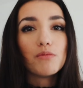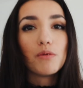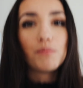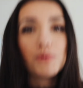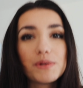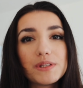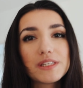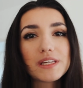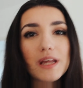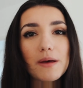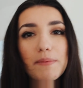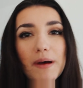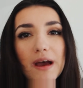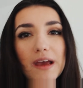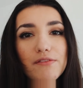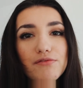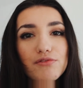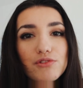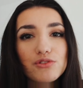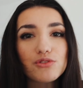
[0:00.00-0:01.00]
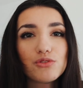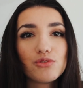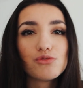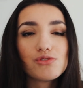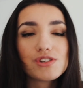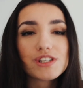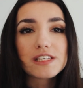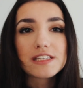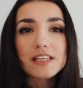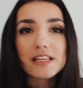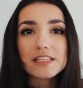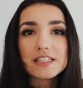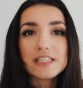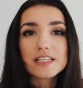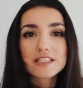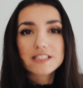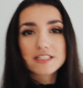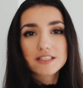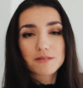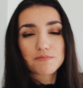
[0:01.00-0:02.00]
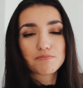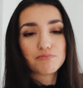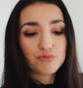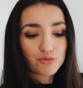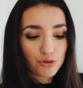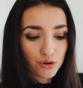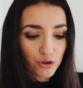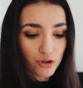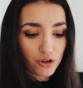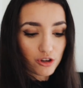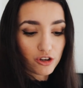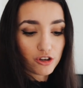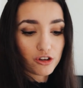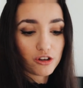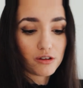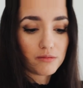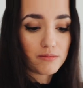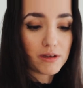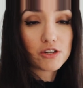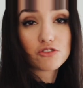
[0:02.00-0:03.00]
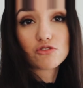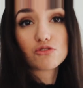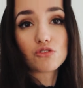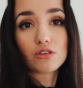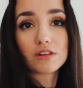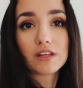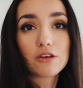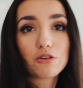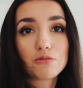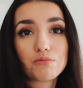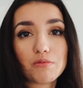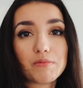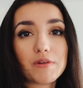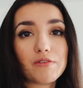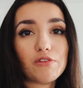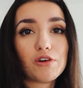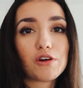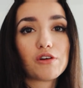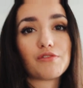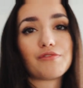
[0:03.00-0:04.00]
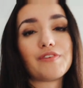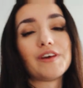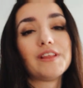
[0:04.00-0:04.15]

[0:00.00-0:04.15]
mon petit appareil photo G7X pour euh, ben, que je sortais que pour mes vlogs en